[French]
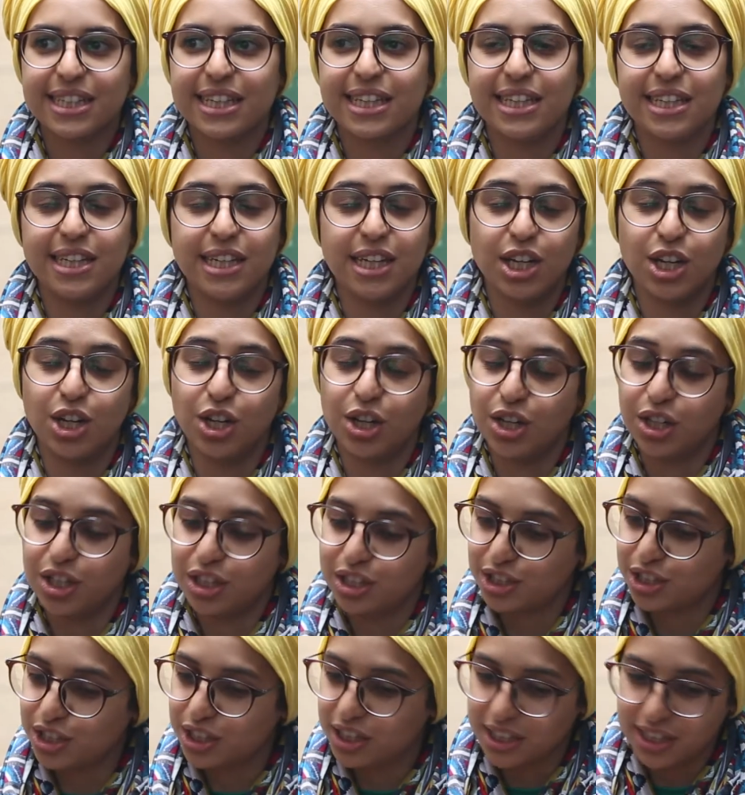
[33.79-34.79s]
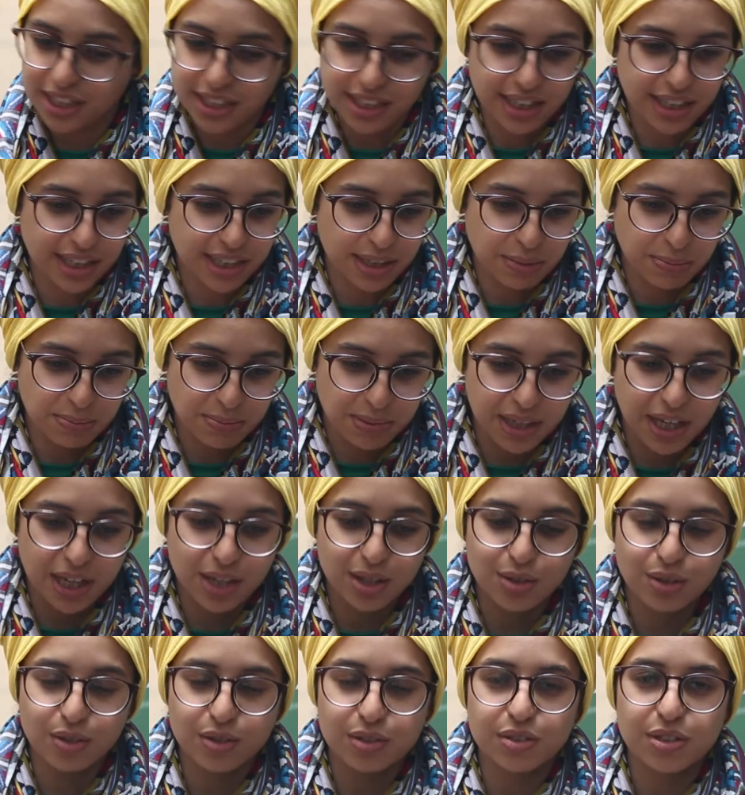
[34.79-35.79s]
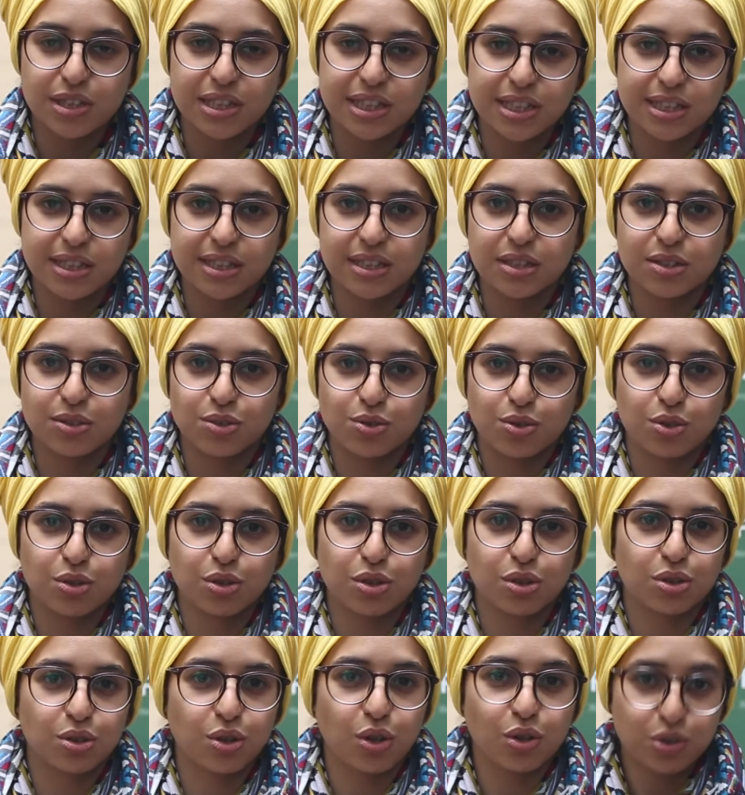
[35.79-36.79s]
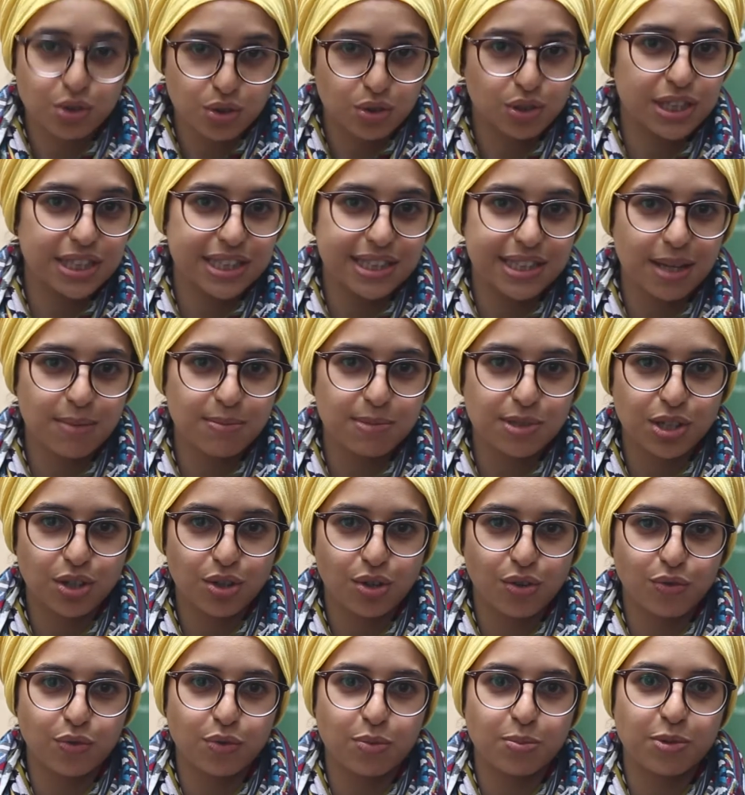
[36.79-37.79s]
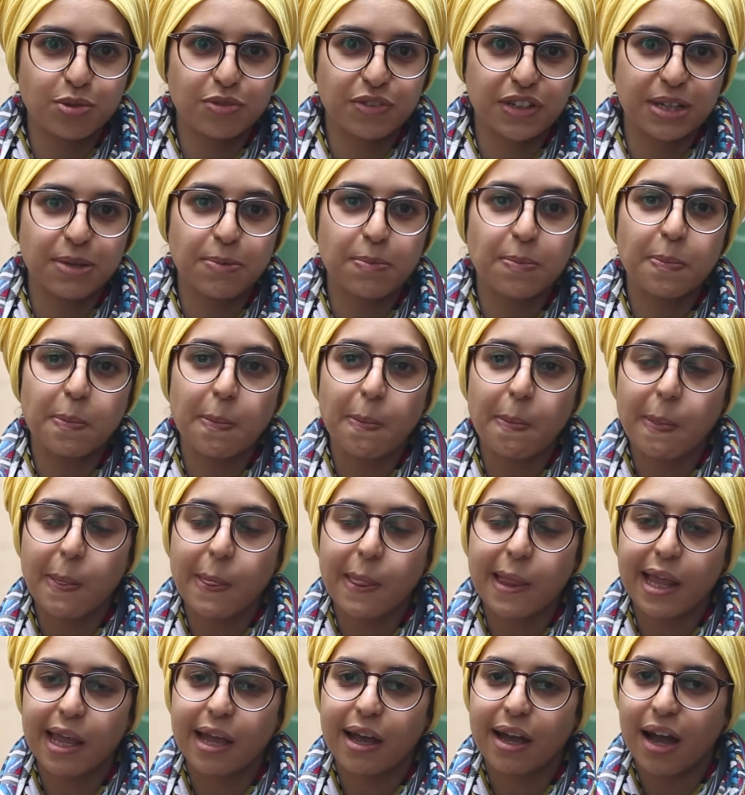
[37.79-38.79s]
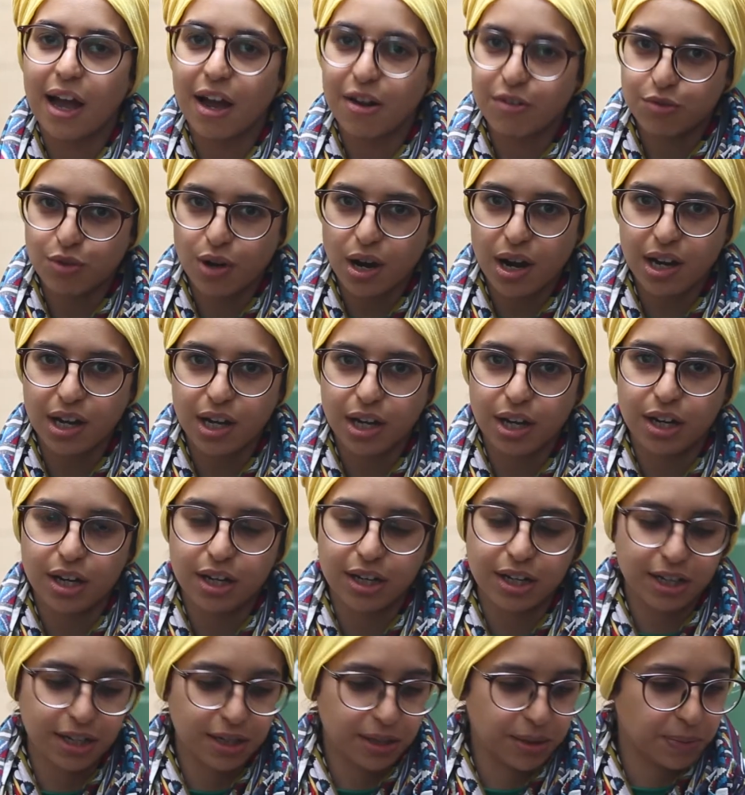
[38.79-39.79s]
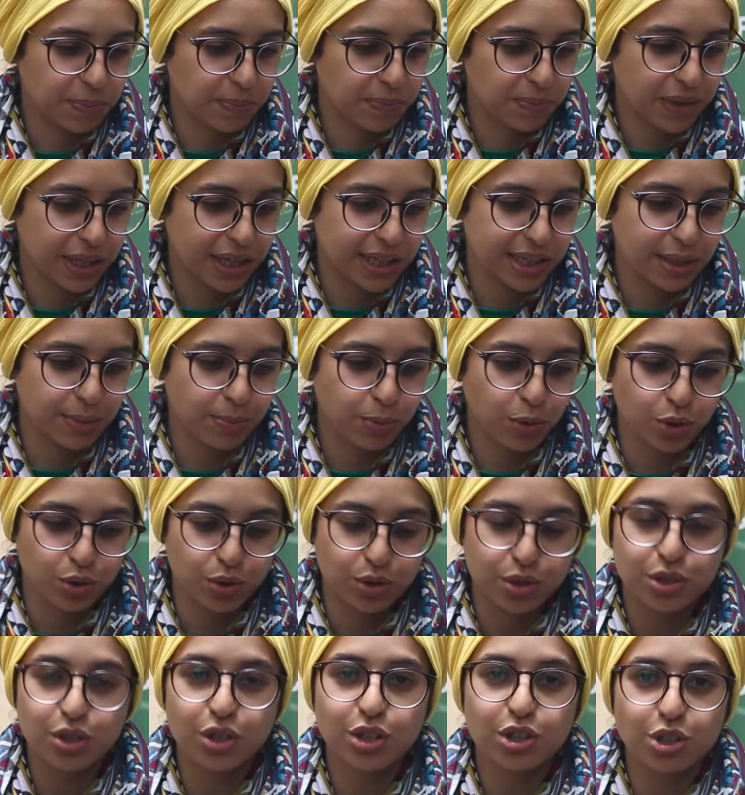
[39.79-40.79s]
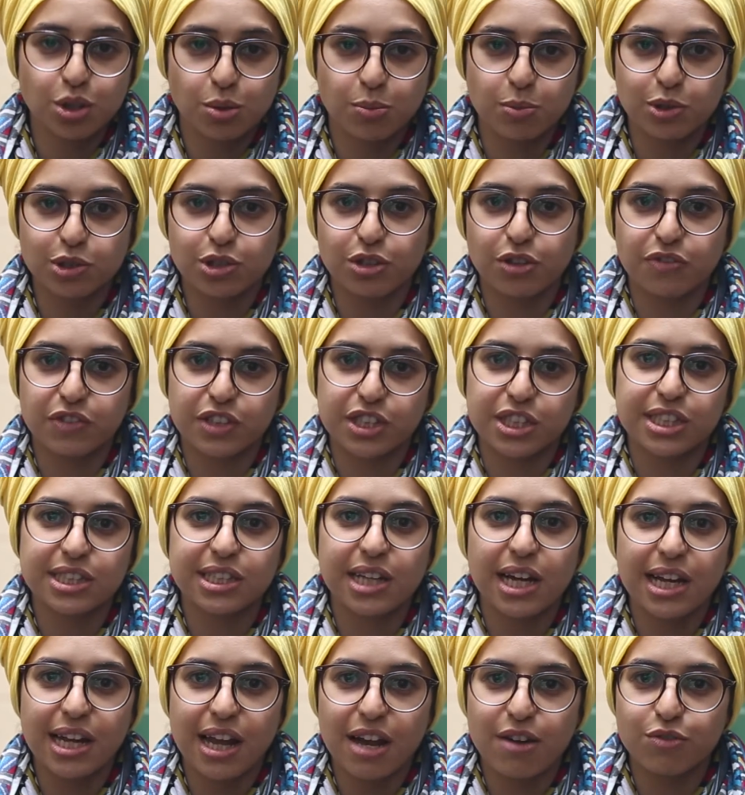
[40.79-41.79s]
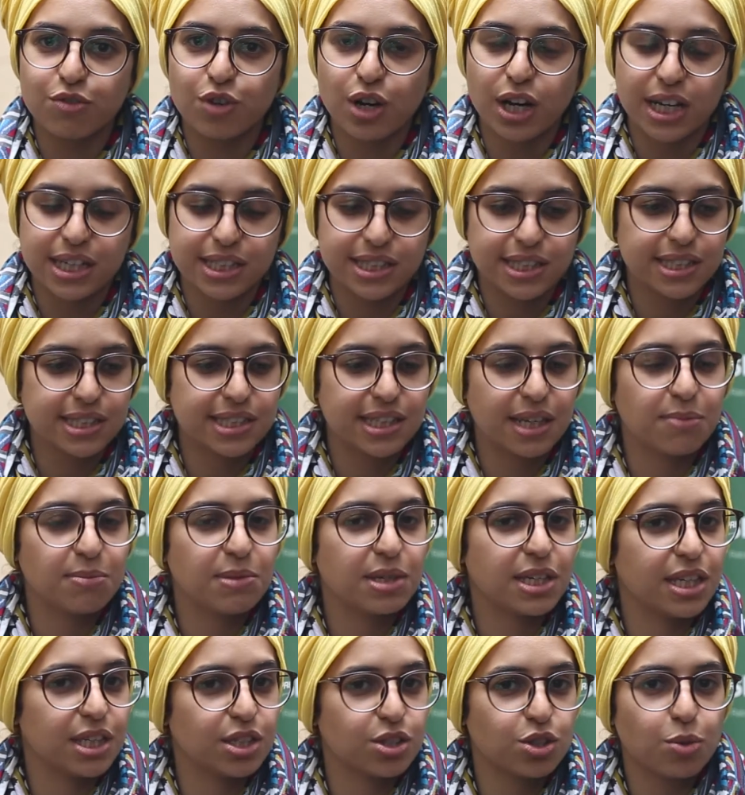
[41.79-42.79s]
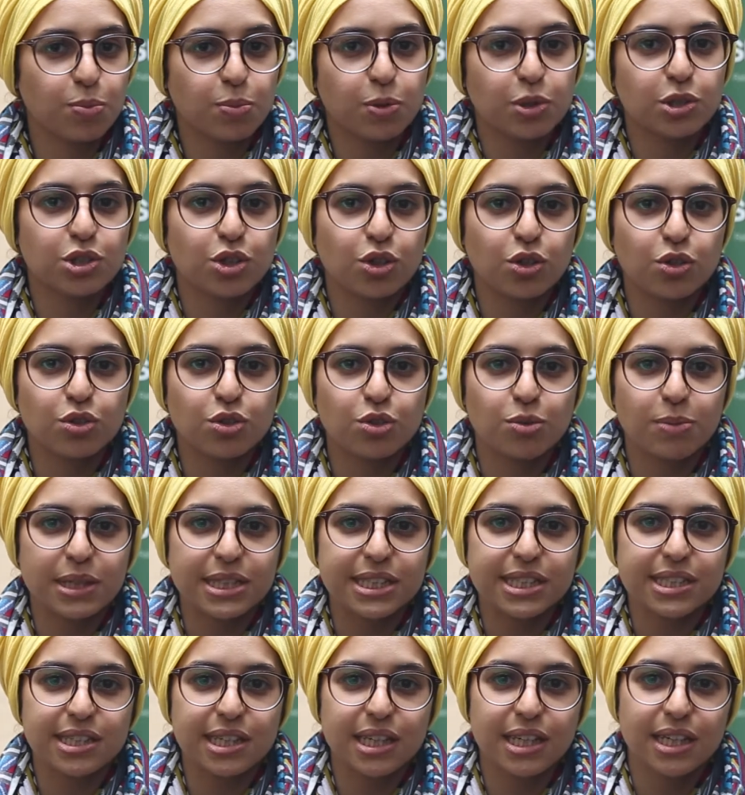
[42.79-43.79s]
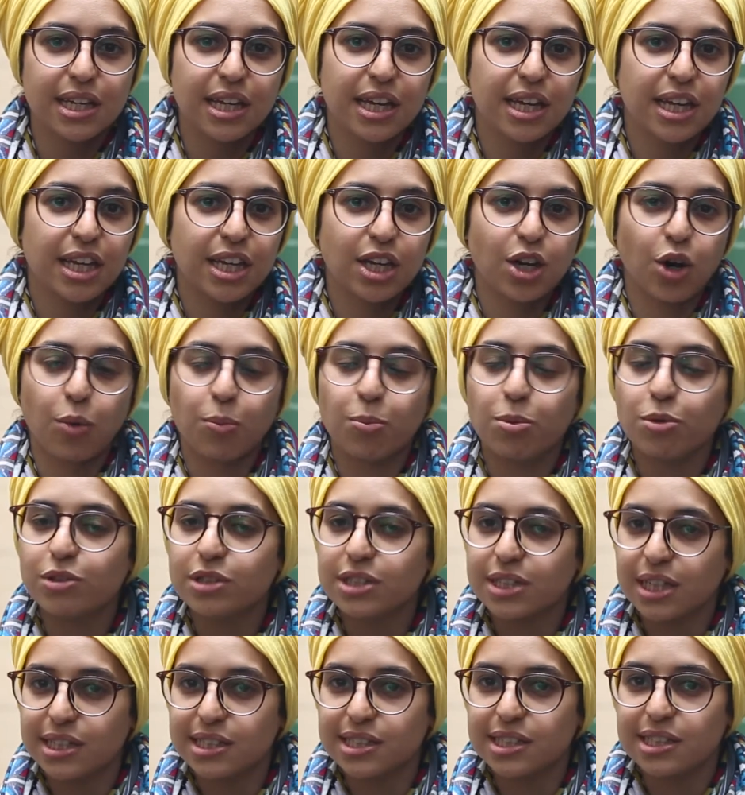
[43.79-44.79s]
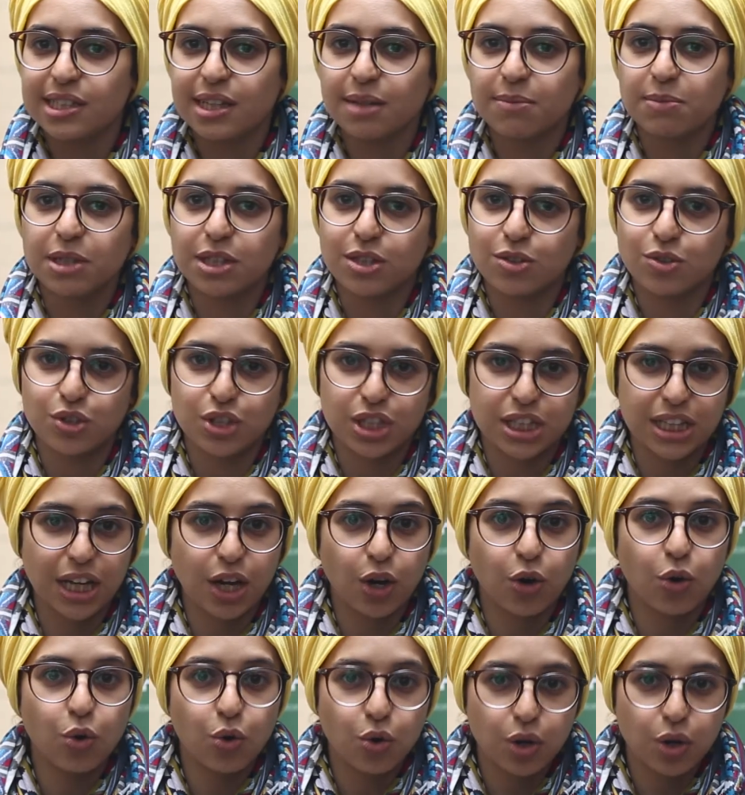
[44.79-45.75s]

Euh, ce qui est, bien dans, ce système, c'est que vous pouvez avoir euh, des productions 100% végétales, avoir un système qui est 100% automatisé et en plus un système qui ne génère